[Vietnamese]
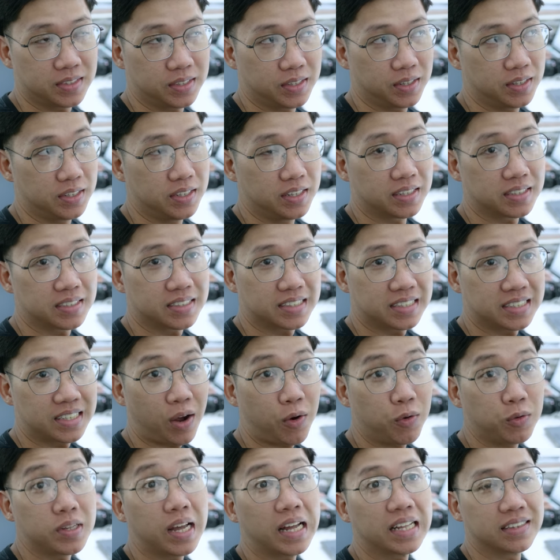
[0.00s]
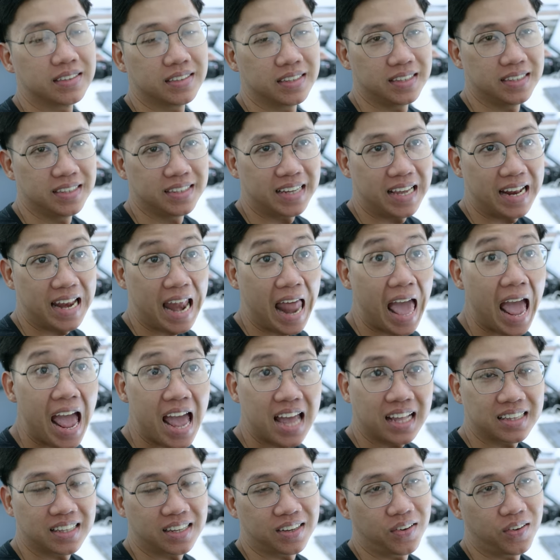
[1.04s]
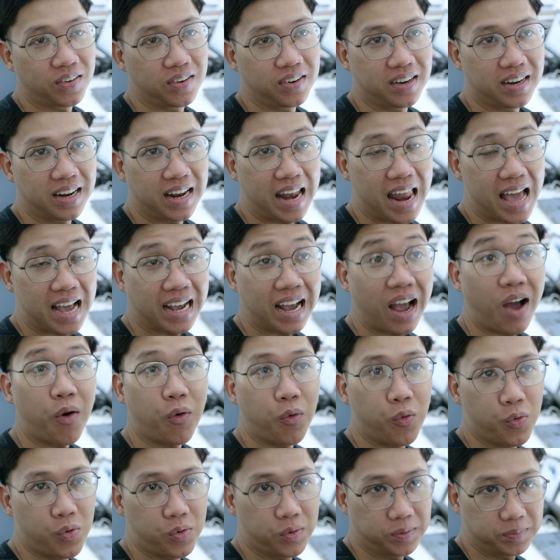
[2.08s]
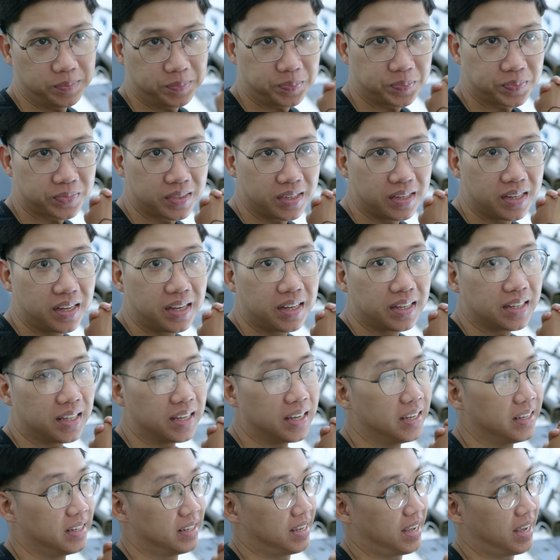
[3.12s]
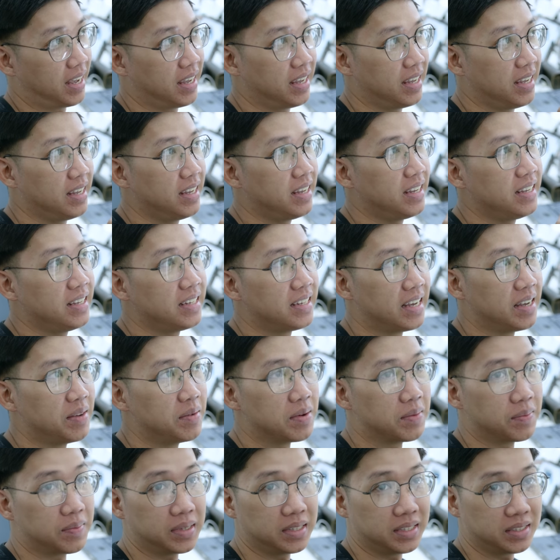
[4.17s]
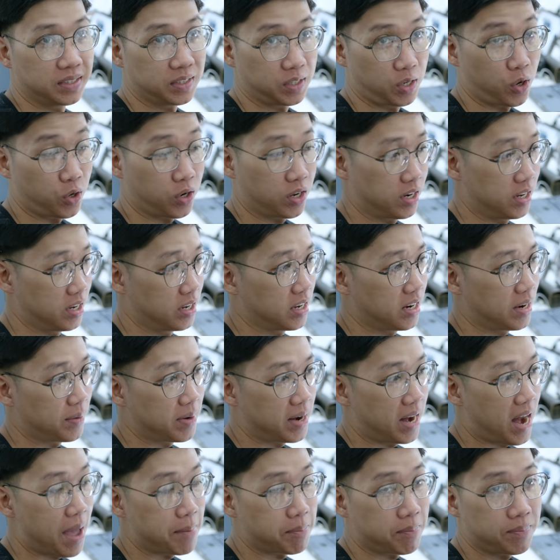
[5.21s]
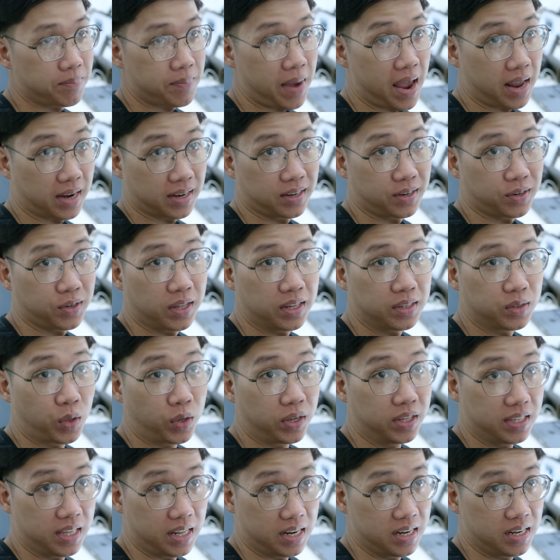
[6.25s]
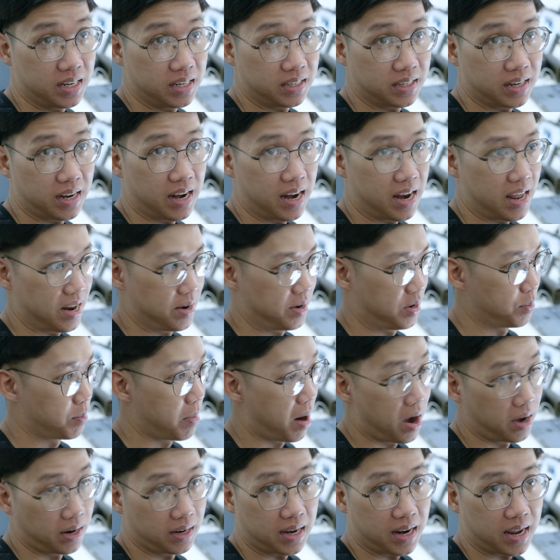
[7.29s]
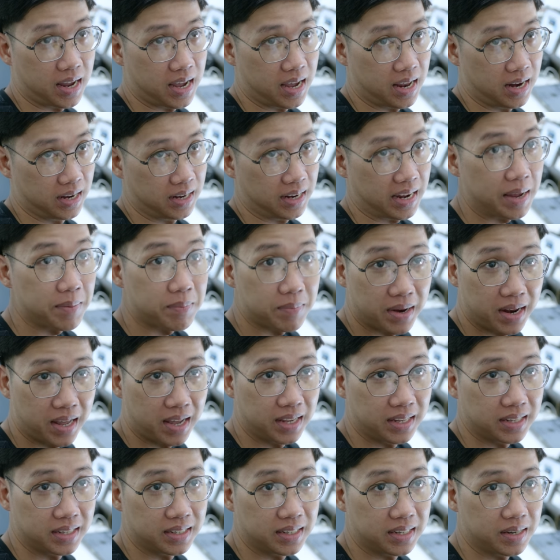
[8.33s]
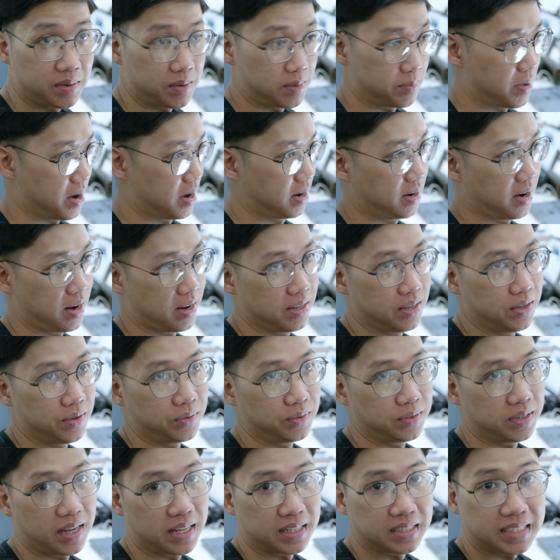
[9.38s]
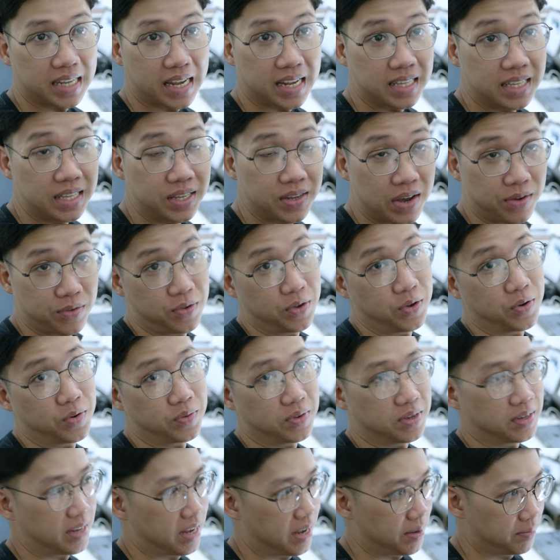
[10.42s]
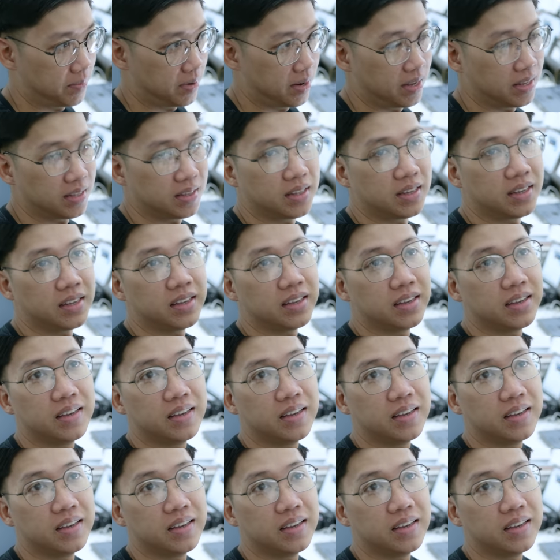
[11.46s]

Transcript: nó được cấu thành từ những cái lá người gọi là lá khẩu ok thì cái khi mà mình nó những cái nó làm màng nó có thể tùy chỉnh là nó mở ra hay là khép lại Nhưng mà mở ra nhiều thì ánh sáng vào nhiều khép thì thì